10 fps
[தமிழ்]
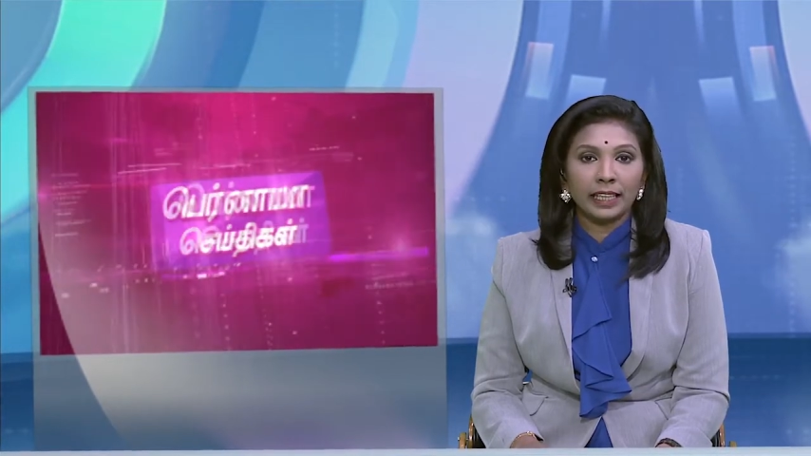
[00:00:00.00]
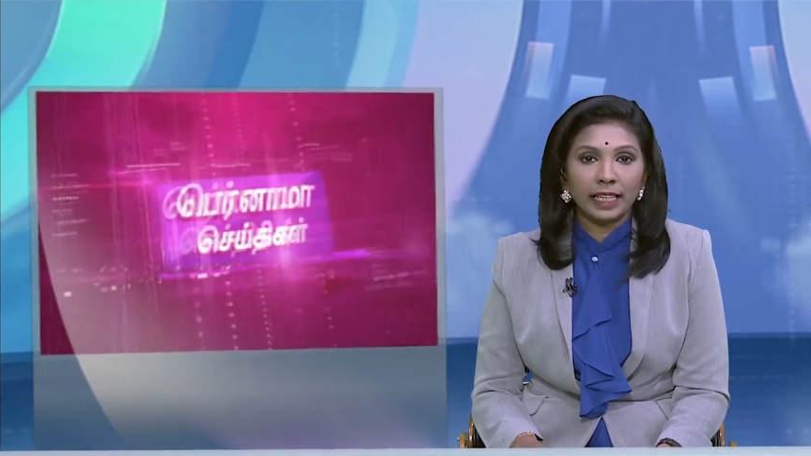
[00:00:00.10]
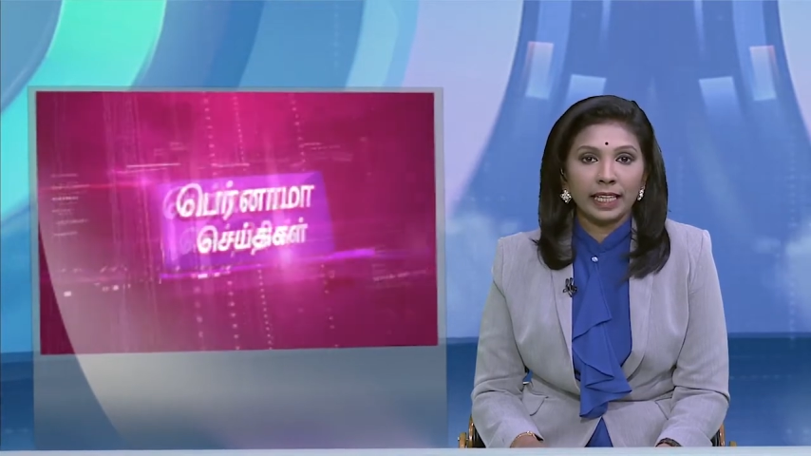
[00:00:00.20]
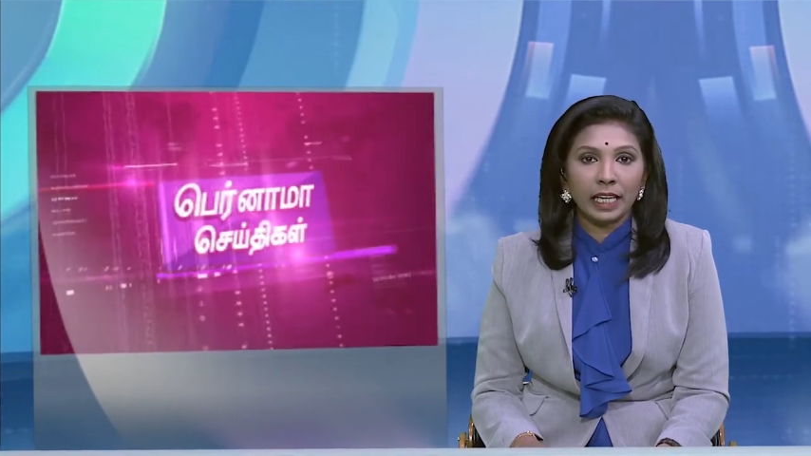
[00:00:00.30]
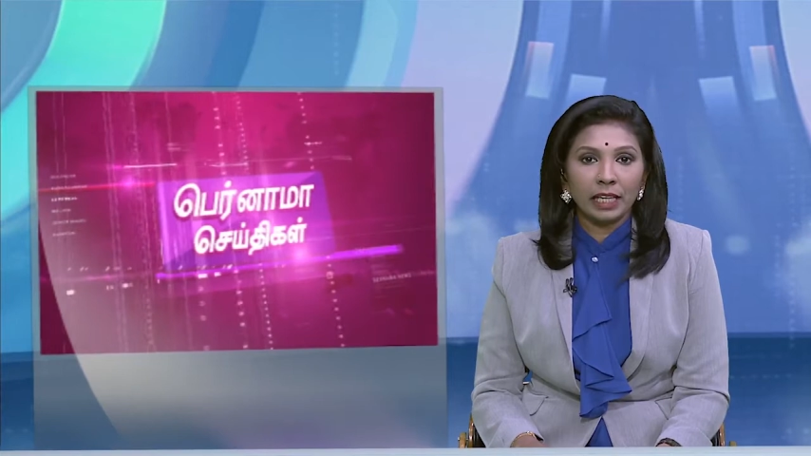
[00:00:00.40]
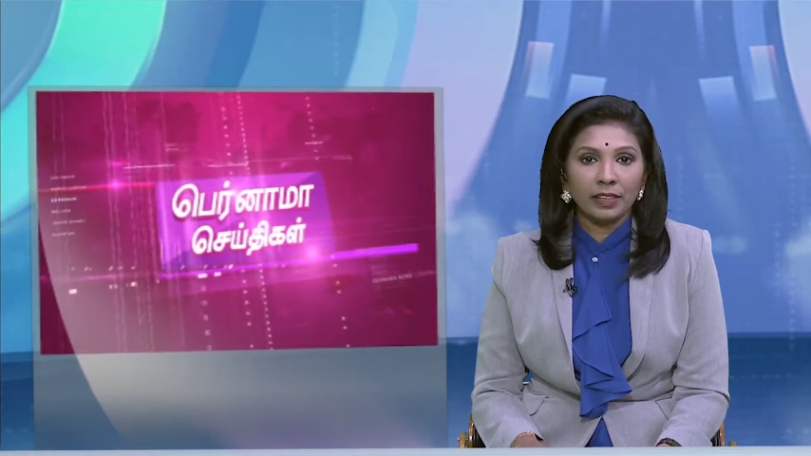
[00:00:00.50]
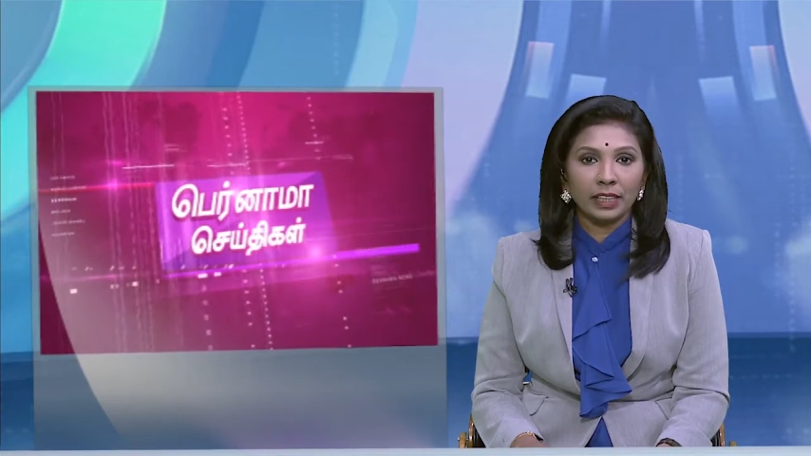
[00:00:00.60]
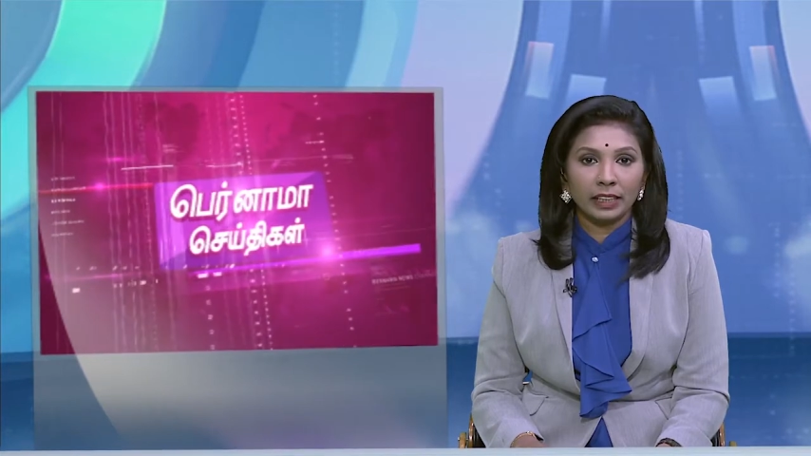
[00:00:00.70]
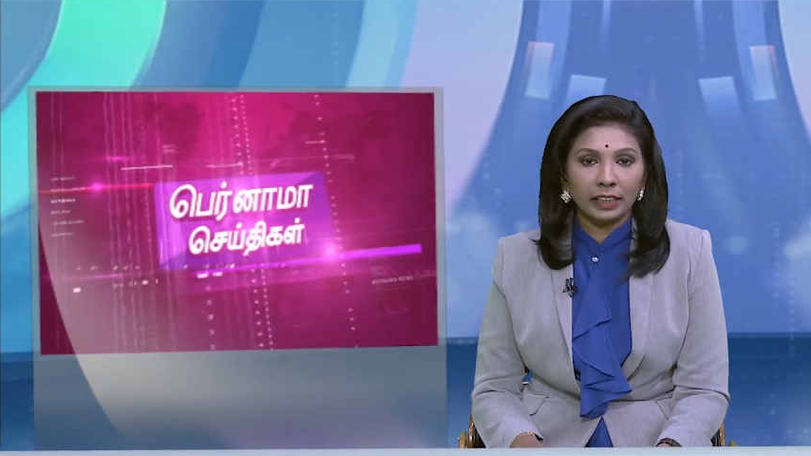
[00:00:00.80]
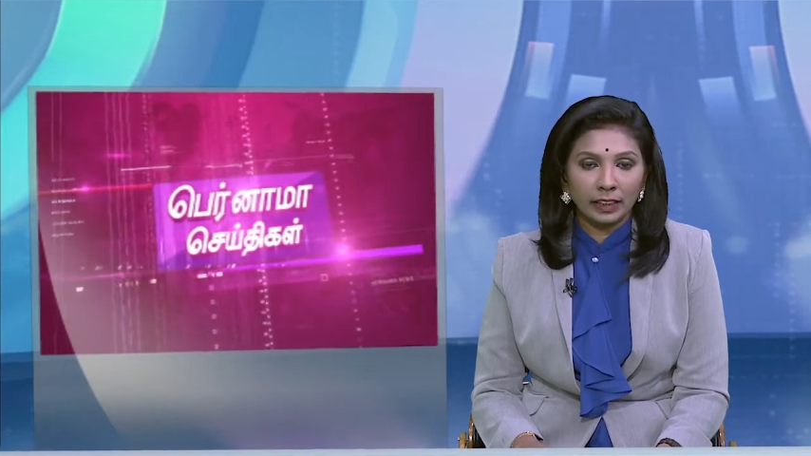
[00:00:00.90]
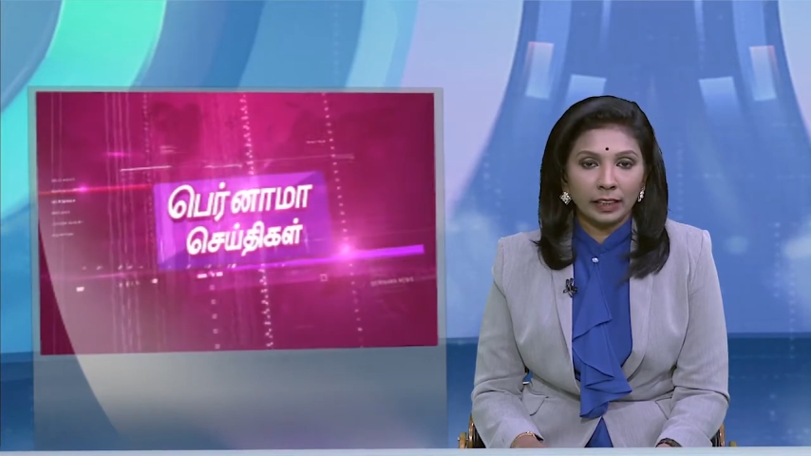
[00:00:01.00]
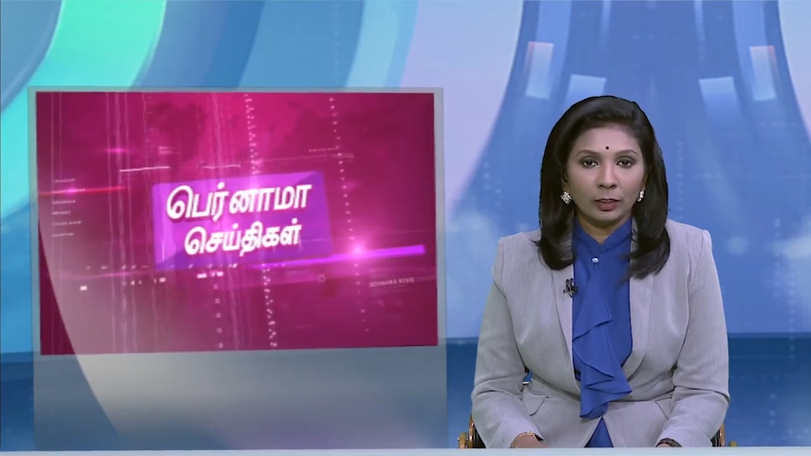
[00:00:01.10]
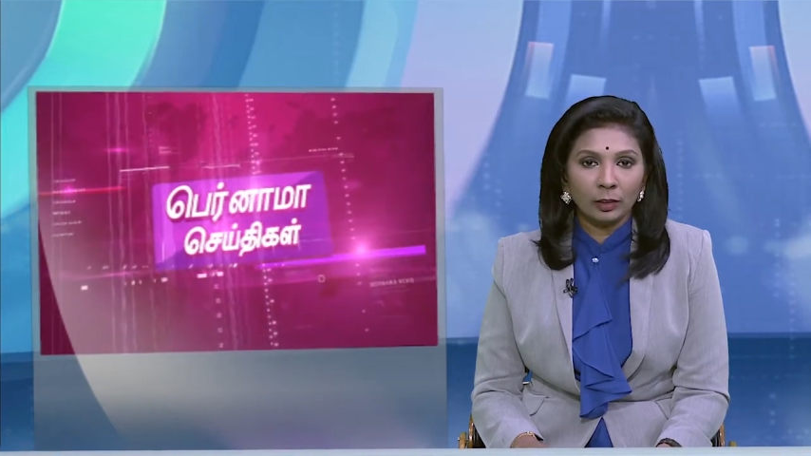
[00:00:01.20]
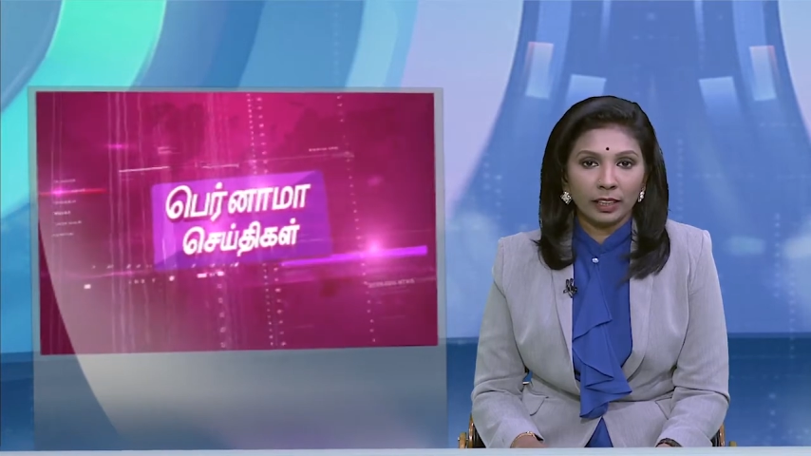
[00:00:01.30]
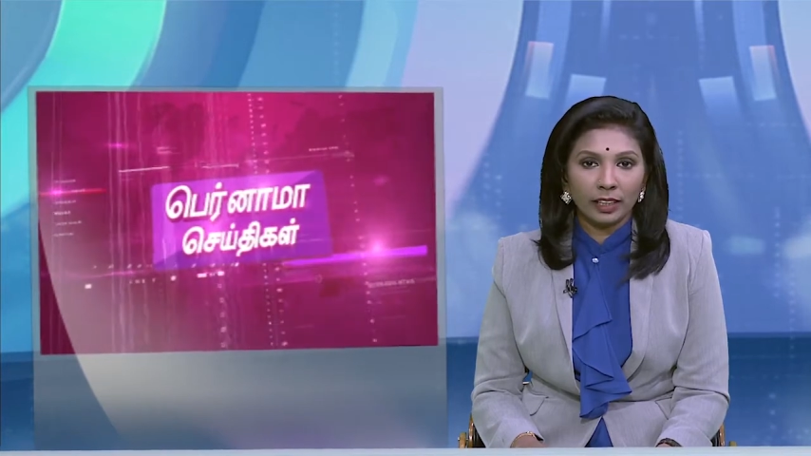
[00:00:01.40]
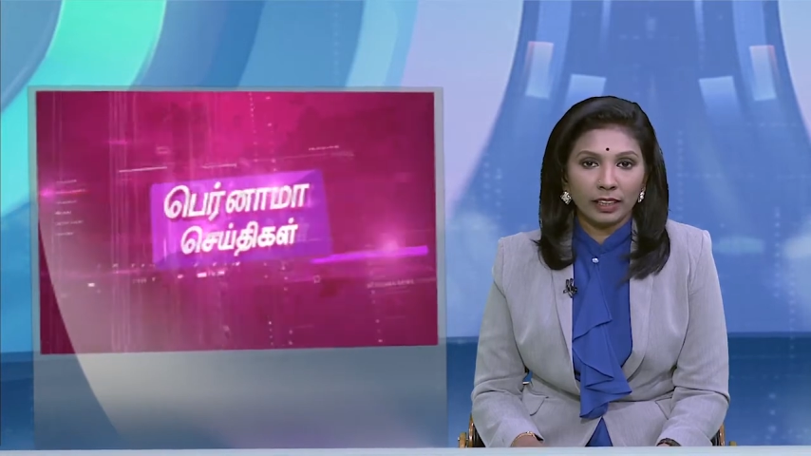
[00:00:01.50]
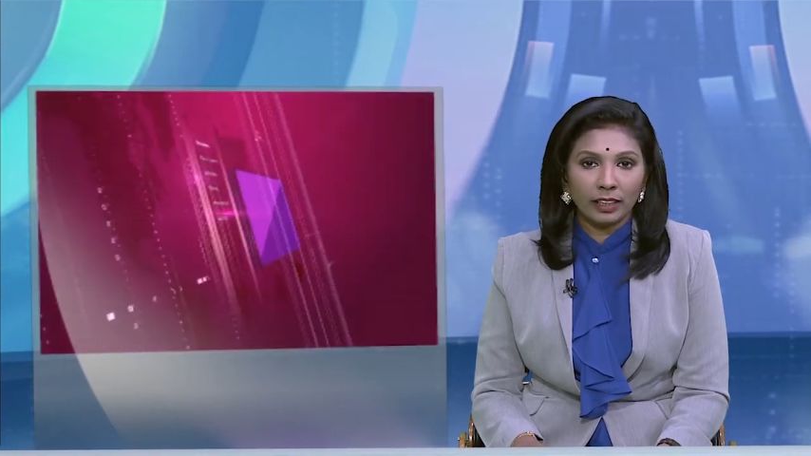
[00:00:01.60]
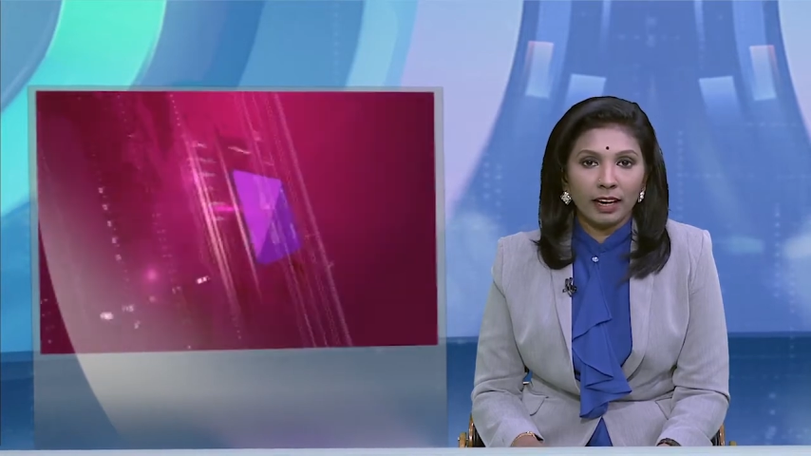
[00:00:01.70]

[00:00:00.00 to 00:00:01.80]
சில கேள்விகள் எழுந்துள்ளன